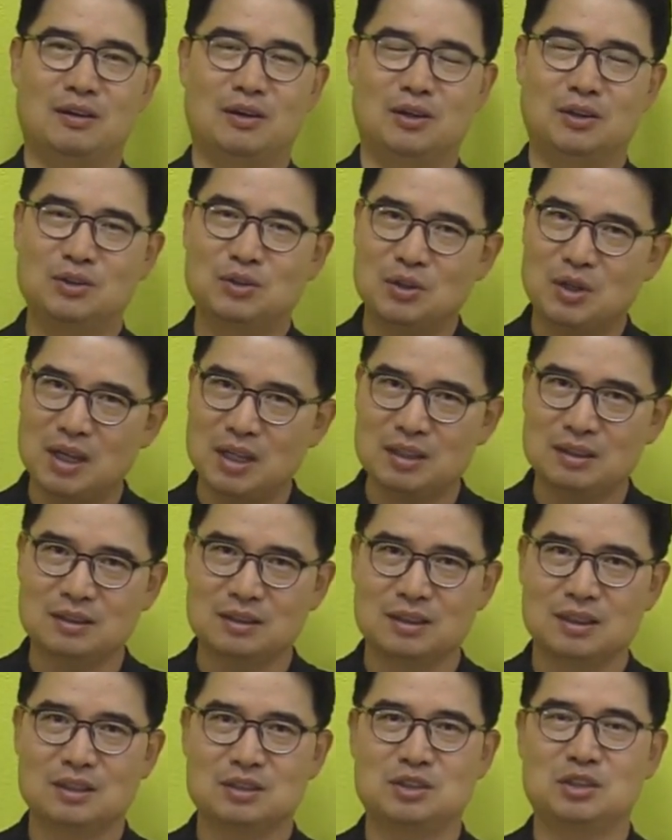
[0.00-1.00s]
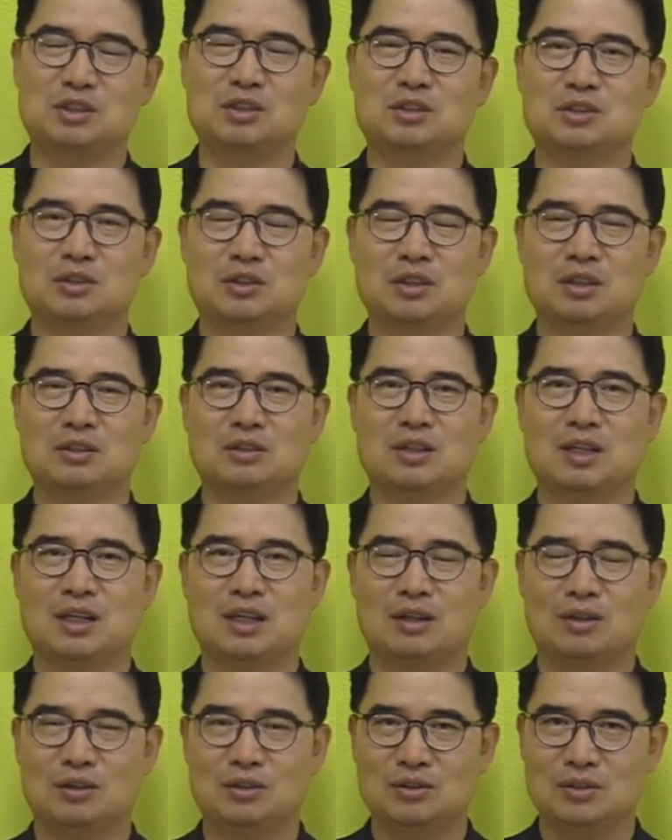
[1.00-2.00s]
어떠한 지식적인
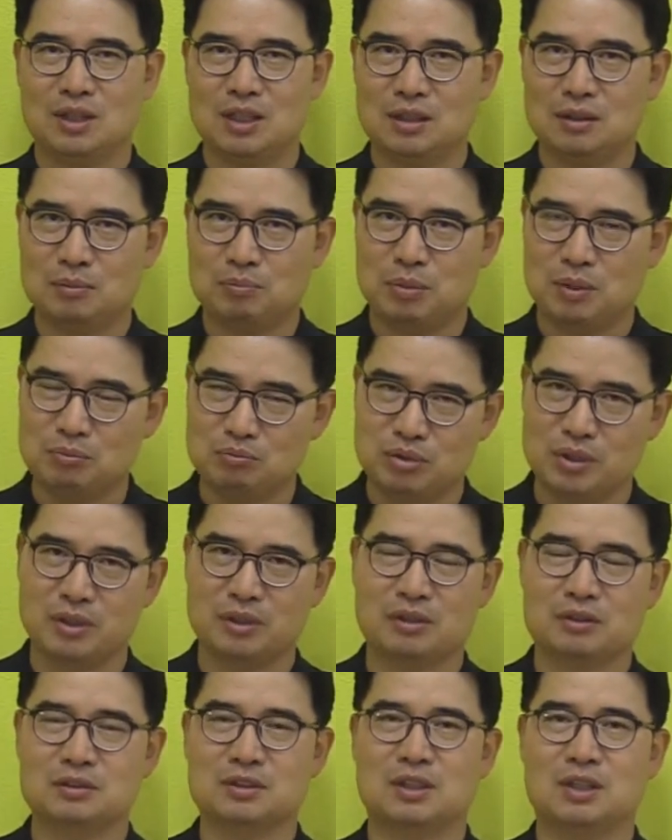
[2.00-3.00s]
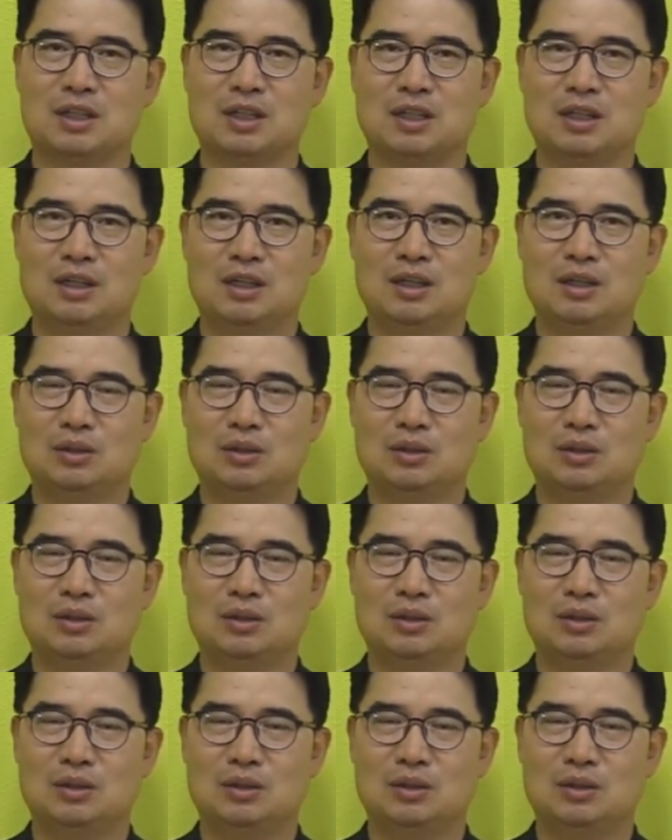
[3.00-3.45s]
거나 어떠한 빈부의 격차나